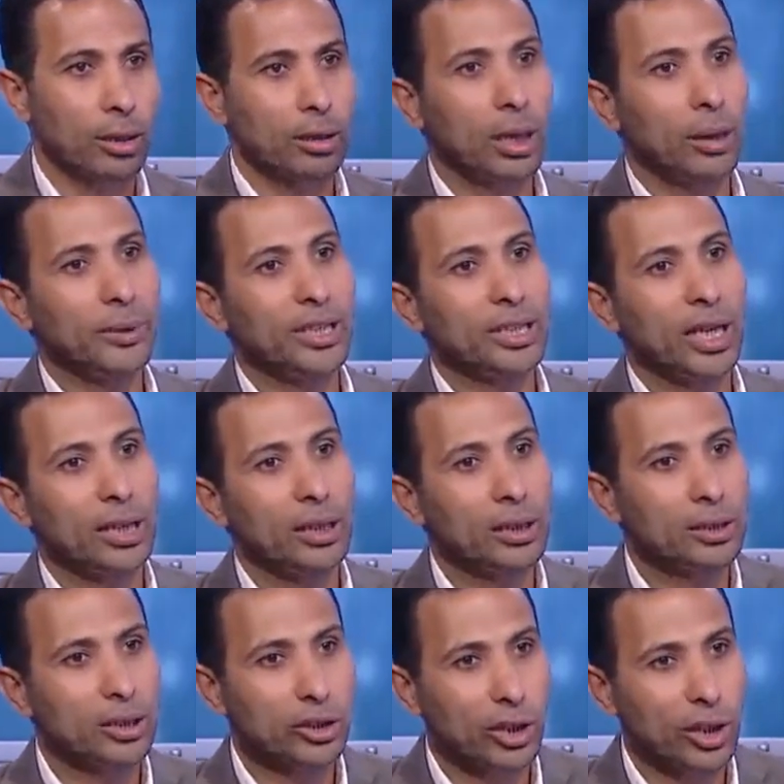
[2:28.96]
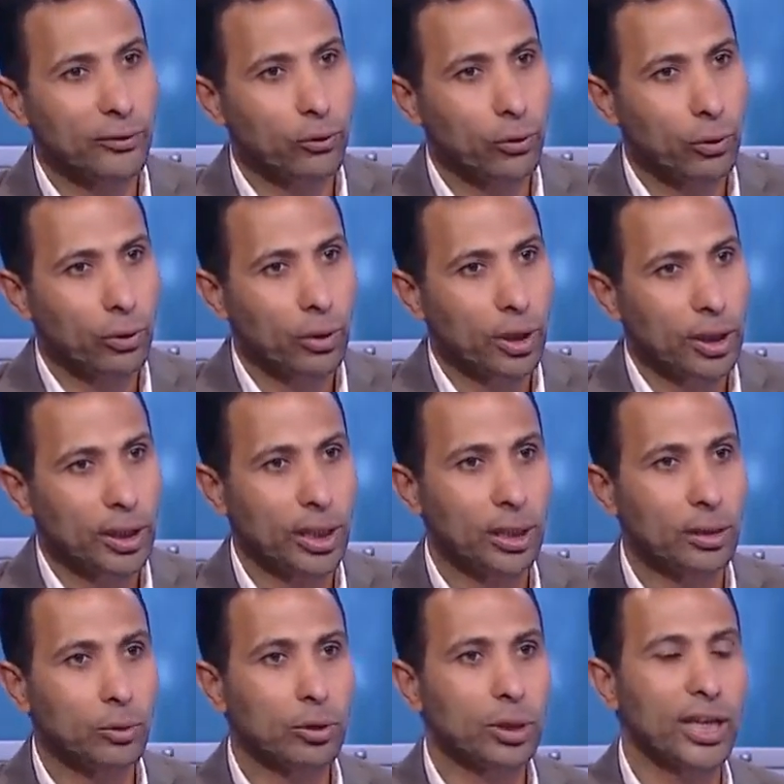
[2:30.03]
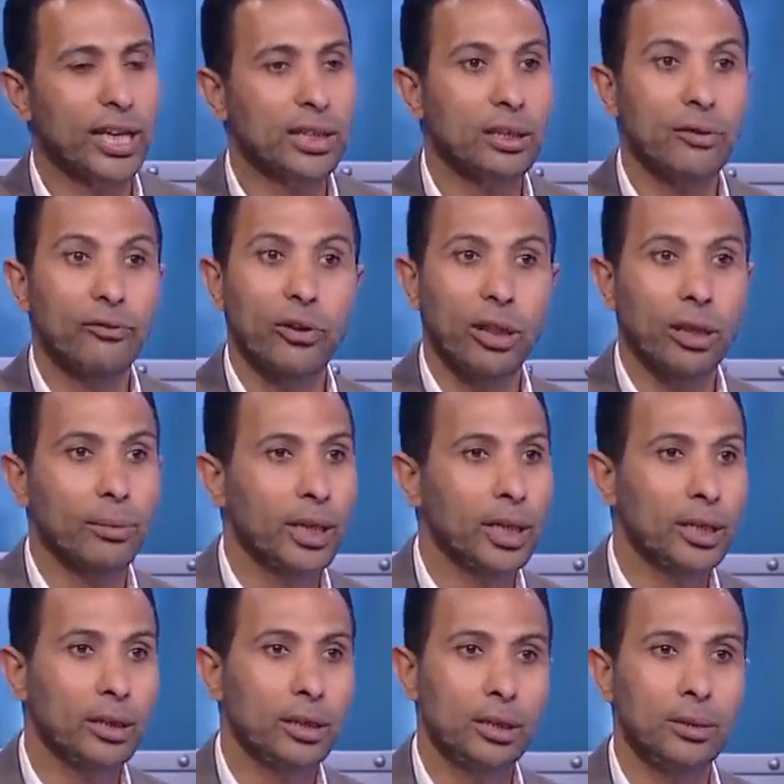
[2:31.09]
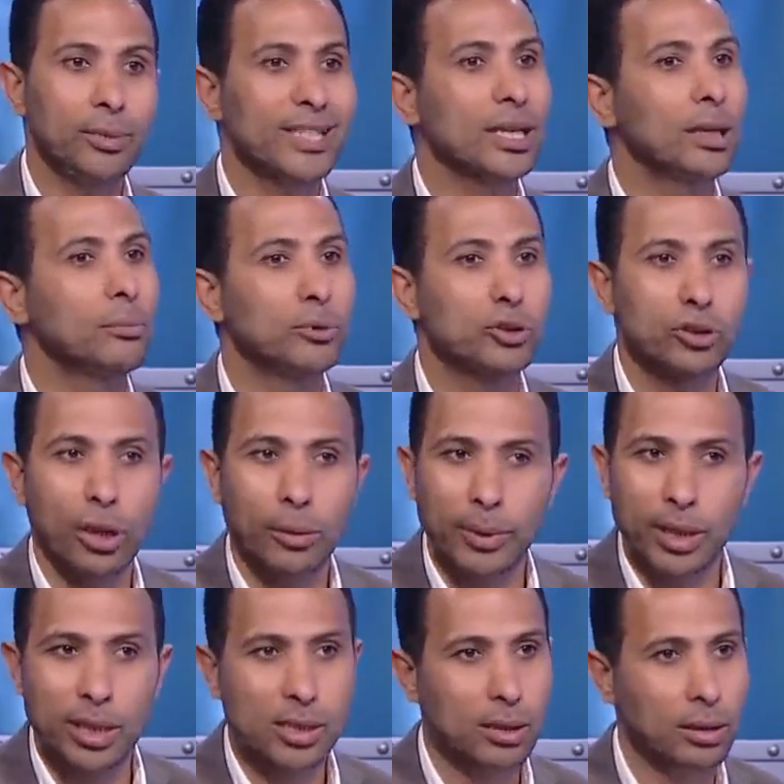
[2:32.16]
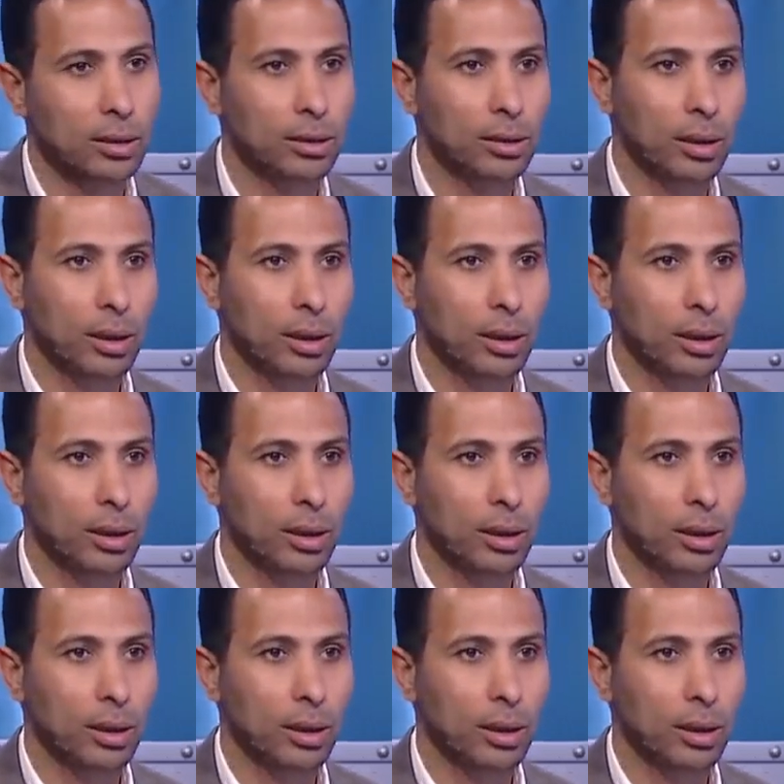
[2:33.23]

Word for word: ده بعيد عن اللي انت شايفه يعني ممكن حتى الفار يبين ان دي مثلا مش ضربه جزاء